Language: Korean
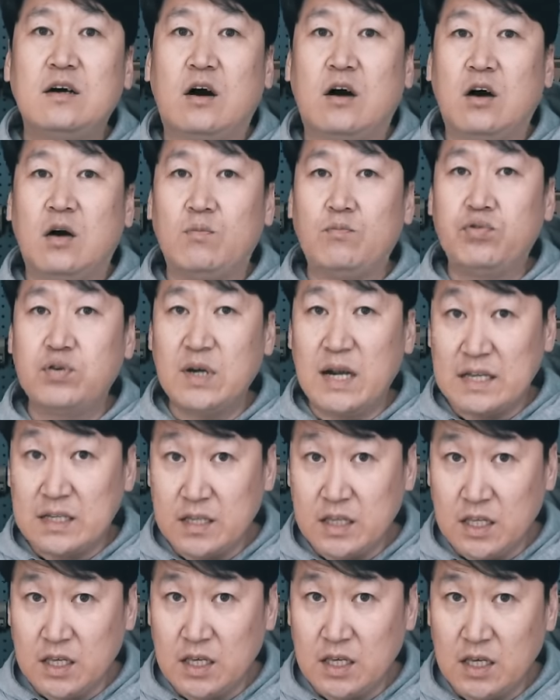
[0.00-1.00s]
어,
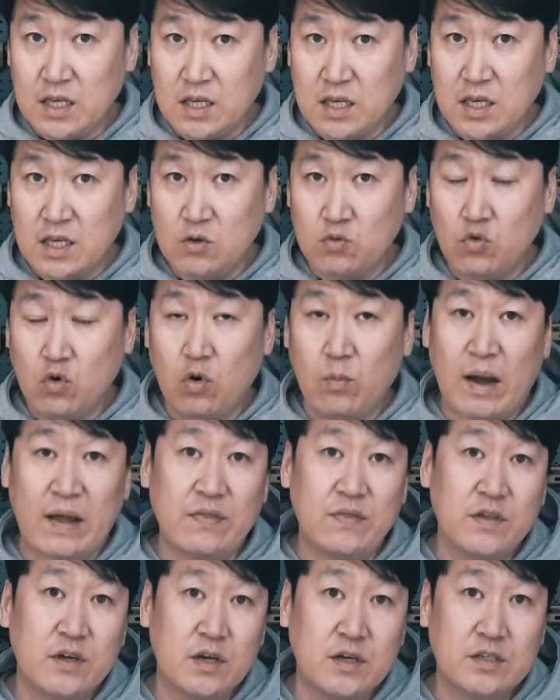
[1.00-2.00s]
플라스틱으로
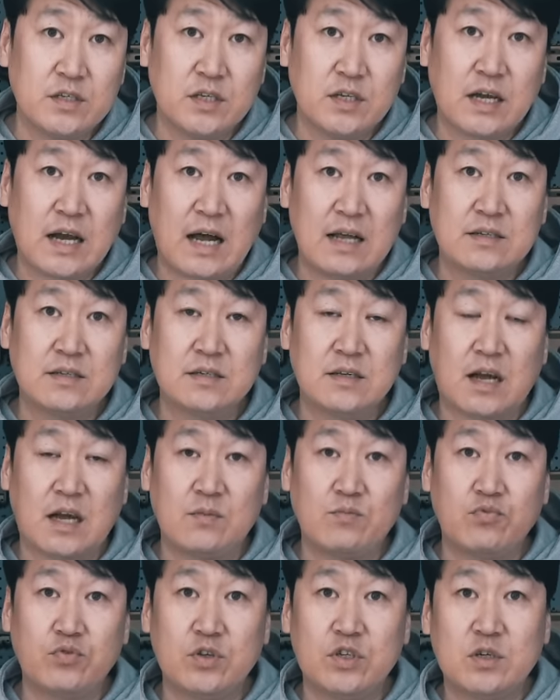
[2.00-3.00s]
만들어진 가스
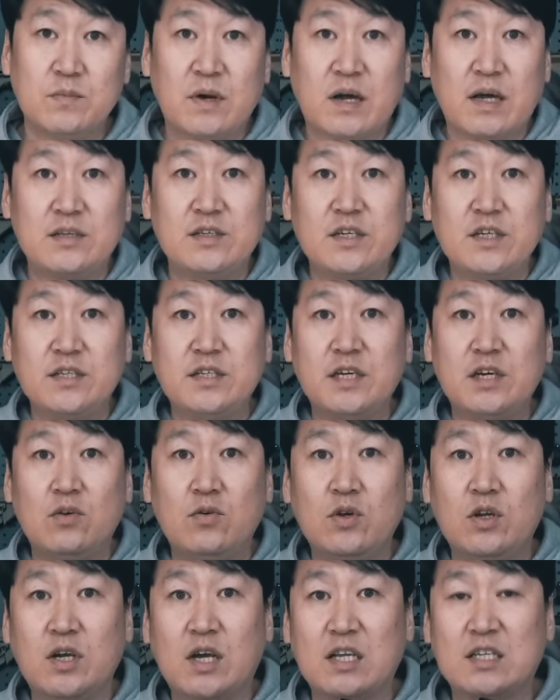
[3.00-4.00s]
라이플이지만 실제로
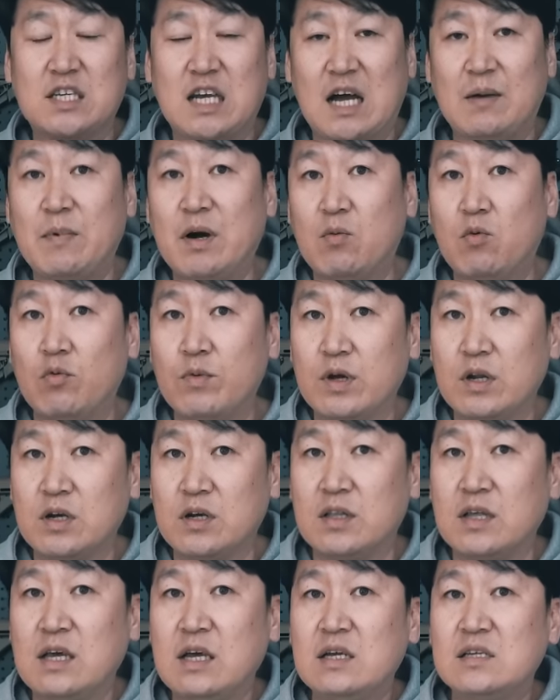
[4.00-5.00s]
이렇게
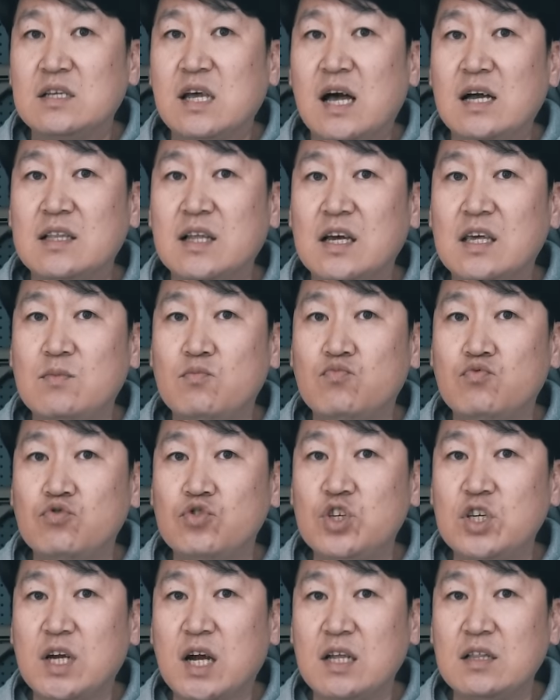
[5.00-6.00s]
잡아보면은 상당히
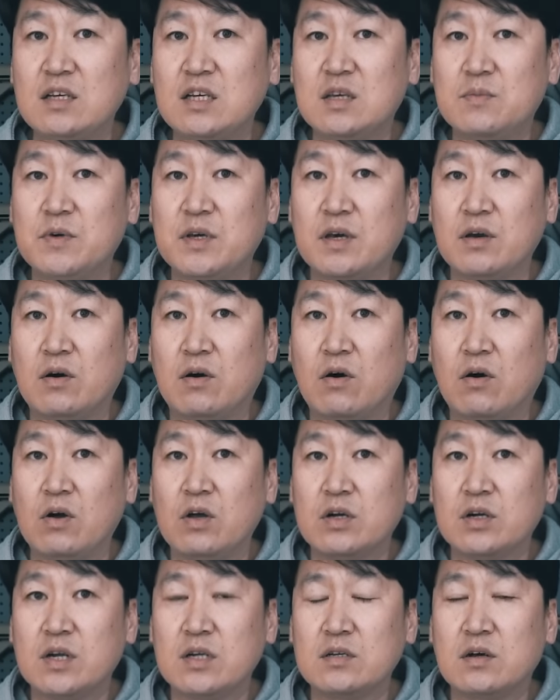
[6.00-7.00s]
묵직한 느낌이에요.
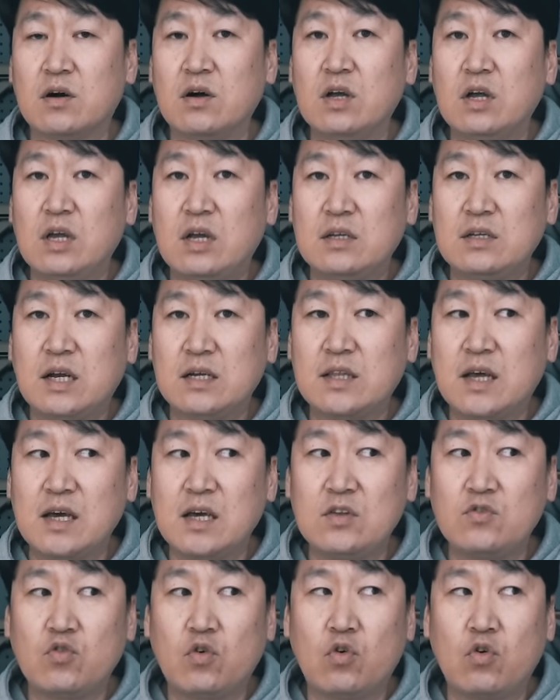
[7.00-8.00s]
그래서
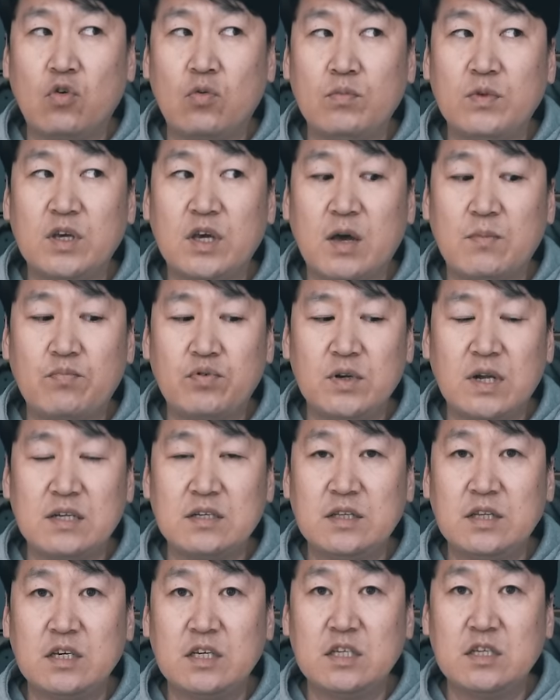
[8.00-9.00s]
상당히 조금 이게
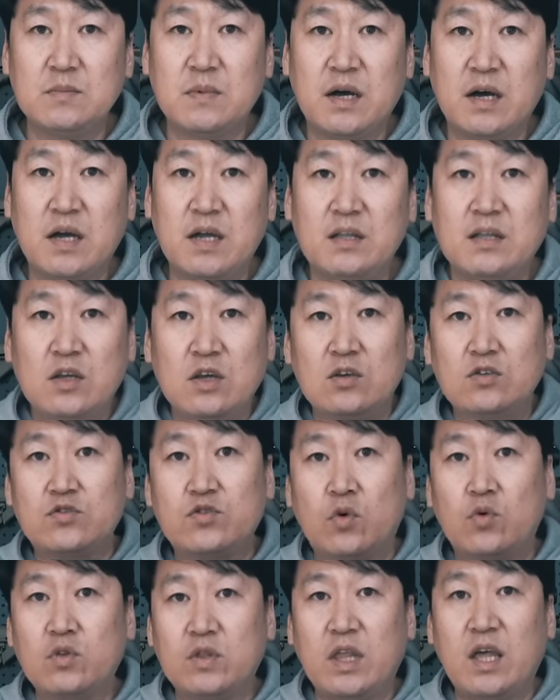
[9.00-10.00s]
플라스틱이지만
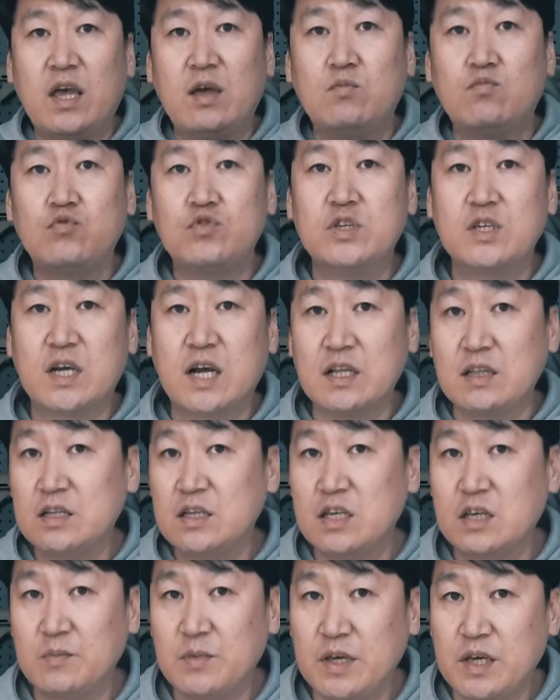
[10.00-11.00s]
쏠 때 묵직한
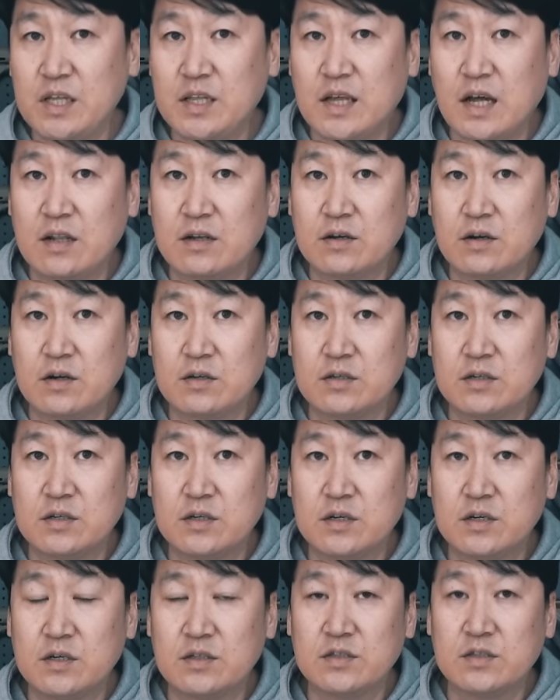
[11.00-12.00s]
느낌이 있다는
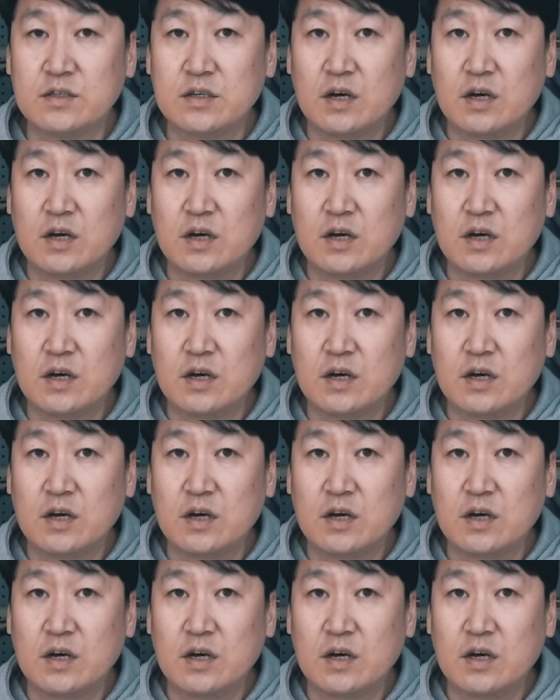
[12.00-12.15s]
것은